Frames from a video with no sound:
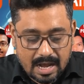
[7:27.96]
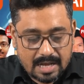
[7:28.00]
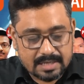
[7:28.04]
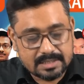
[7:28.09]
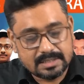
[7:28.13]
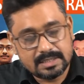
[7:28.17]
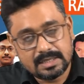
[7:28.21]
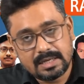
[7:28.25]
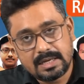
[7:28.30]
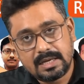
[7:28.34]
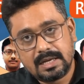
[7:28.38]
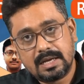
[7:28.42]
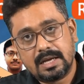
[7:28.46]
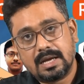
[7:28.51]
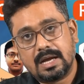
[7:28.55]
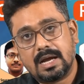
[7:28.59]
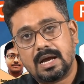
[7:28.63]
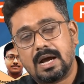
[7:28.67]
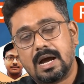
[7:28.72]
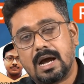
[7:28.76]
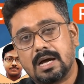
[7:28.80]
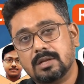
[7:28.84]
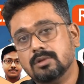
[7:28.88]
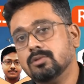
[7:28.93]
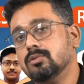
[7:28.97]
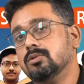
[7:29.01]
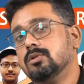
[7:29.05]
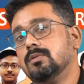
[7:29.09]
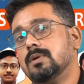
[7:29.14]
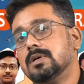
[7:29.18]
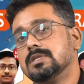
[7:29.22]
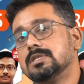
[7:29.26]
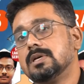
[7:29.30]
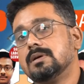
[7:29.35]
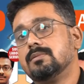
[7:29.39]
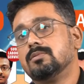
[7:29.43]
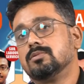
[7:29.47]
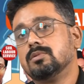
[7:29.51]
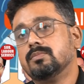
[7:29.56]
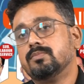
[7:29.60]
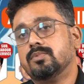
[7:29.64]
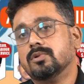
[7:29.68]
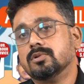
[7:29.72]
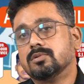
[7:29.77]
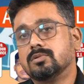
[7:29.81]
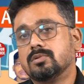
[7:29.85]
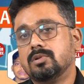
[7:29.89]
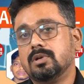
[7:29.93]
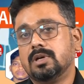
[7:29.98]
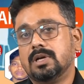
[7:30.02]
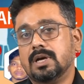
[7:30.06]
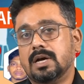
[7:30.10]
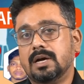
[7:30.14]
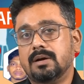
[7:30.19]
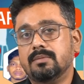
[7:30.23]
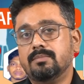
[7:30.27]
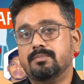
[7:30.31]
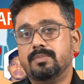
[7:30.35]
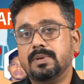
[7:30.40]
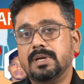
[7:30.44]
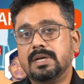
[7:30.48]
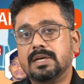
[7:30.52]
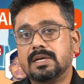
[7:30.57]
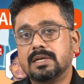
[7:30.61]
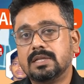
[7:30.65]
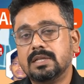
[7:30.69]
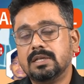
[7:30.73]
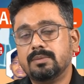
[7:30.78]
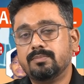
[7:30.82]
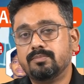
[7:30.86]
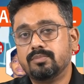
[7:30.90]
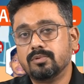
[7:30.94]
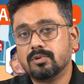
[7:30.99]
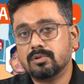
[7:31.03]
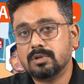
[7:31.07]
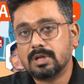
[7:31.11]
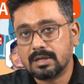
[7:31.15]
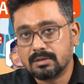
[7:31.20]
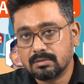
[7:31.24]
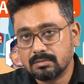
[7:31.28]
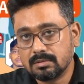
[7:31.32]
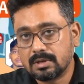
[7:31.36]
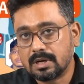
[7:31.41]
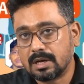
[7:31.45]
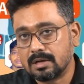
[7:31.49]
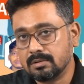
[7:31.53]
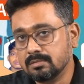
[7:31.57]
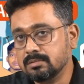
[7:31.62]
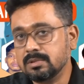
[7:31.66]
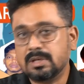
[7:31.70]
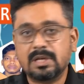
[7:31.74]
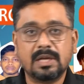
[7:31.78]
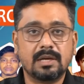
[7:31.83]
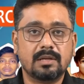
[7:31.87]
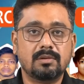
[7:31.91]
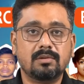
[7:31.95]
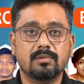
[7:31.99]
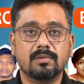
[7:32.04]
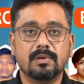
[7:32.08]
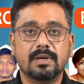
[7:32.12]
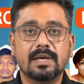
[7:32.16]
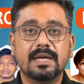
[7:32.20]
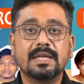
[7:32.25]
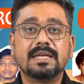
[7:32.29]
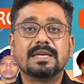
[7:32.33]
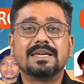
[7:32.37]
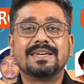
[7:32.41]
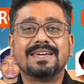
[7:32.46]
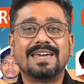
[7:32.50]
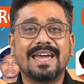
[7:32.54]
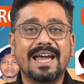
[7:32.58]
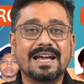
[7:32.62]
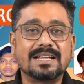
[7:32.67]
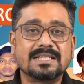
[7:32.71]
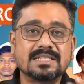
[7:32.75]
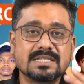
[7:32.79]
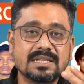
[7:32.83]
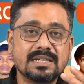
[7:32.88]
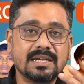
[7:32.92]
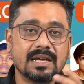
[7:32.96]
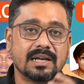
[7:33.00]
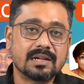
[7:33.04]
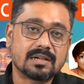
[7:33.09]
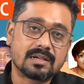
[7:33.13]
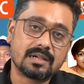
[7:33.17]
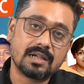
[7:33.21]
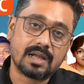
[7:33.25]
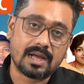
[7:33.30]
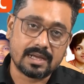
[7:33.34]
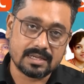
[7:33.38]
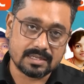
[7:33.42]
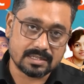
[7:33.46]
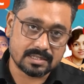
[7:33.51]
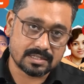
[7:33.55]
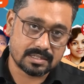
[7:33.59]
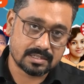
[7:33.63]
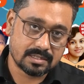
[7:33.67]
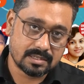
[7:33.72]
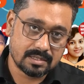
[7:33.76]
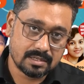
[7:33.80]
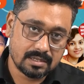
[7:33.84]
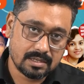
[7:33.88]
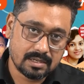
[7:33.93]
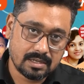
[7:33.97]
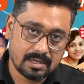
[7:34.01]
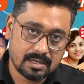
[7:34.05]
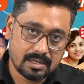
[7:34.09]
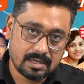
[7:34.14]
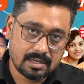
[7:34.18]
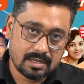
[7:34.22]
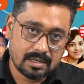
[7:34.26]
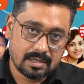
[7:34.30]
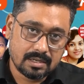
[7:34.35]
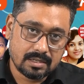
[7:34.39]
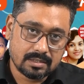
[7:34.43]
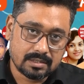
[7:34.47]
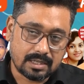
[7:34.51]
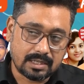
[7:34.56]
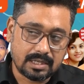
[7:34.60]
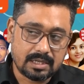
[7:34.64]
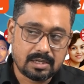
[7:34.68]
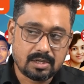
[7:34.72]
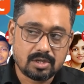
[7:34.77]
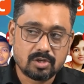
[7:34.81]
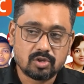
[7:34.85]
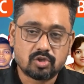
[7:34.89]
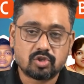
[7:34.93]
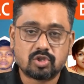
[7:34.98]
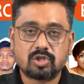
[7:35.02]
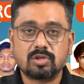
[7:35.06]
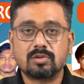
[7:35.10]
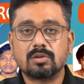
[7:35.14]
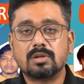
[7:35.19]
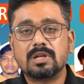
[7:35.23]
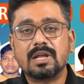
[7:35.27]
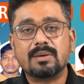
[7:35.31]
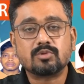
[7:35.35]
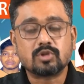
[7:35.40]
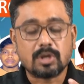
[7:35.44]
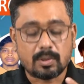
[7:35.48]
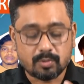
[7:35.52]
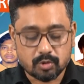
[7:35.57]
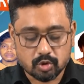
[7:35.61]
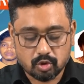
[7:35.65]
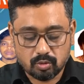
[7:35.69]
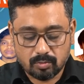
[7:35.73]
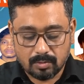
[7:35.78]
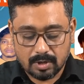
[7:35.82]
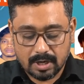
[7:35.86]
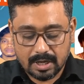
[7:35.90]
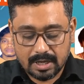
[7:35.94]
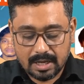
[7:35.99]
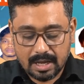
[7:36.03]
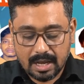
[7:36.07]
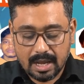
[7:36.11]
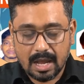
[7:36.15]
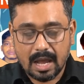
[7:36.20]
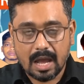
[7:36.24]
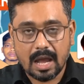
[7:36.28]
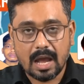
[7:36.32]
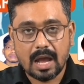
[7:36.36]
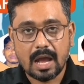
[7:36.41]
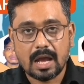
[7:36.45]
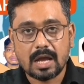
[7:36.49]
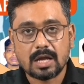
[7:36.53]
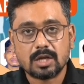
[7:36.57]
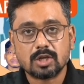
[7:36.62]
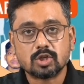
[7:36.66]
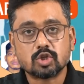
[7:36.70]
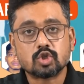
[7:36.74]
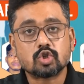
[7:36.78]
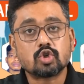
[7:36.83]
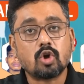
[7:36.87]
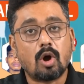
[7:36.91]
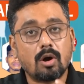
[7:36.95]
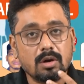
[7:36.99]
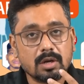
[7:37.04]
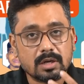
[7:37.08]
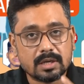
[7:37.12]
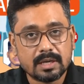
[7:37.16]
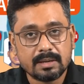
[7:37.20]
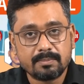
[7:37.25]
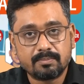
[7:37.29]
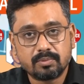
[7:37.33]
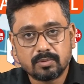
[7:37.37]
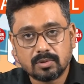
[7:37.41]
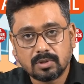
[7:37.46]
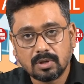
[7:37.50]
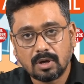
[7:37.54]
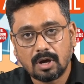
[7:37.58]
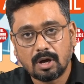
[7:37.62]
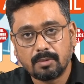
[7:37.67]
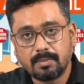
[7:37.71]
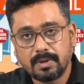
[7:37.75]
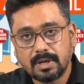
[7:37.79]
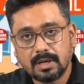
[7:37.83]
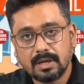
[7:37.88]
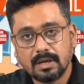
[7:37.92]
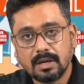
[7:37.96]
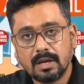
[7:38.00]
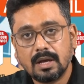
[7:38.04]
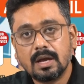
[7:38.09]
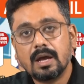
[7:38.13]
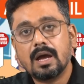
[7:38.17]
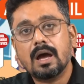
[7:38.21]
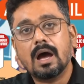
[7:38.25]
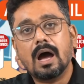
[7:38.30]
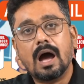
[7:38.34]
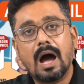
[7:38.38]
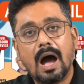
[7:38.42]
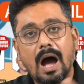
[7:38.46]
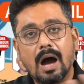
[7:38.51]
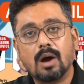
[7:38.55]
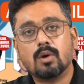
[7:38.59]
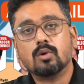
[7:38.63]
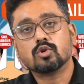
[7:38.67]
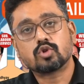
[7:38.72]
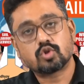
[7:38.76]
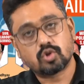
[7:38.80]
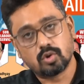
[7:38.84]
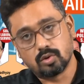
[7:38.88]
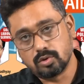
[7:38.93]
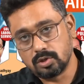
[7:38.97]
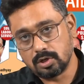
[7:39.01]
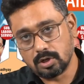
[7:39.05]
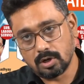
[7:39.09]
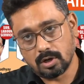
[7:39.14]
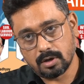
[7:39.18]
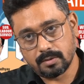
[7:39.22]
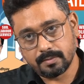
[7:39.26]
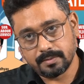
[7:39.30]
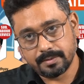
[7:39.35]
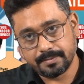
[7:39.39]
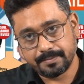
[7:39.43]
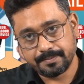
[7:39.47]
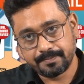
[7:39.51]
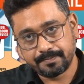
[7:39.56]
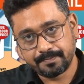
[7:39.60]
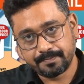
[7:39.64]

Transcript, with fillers: আজকে আনন্দবাজারের মতো পত্রিকা বিক্রি প্রধান কারণ কি জানো এর ক্যাচি হেডলাইন্স তাহলে শিরোনাম সবসময় সংক্ষিপ্ত হবে আকর্ষণীয় হবে